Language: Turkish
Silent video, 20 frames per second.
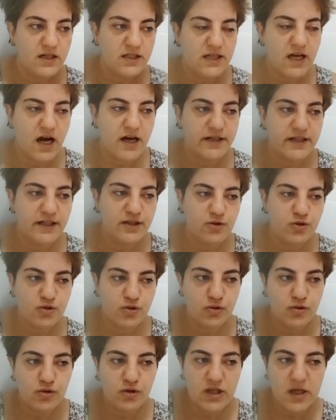Yahreyn
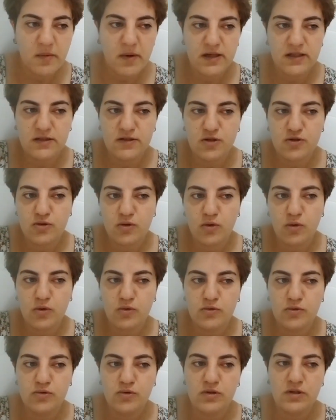çünkü Kemal
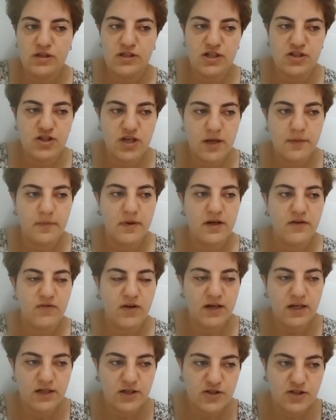Kılıçdaroğlu'nu işte CHP'yi
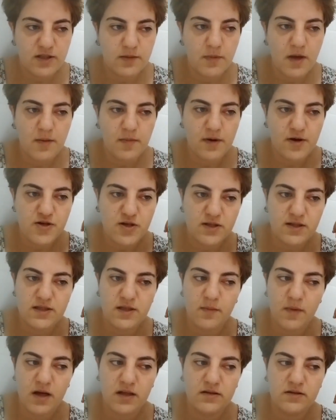falan eleştirmeye başladığı
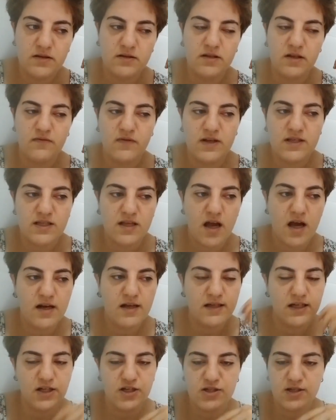zamanında
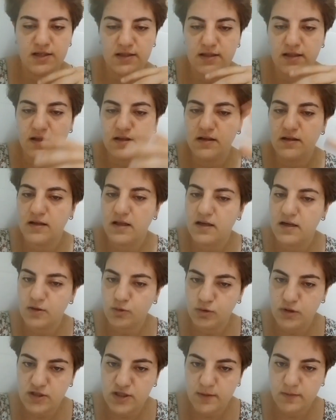vesaire geniş kitlelere
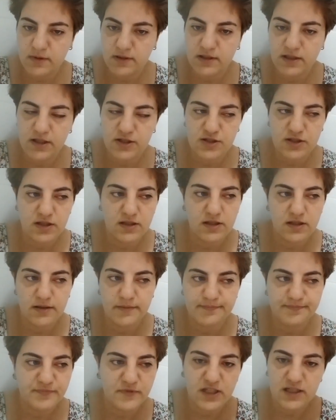ulaşabildiği için hani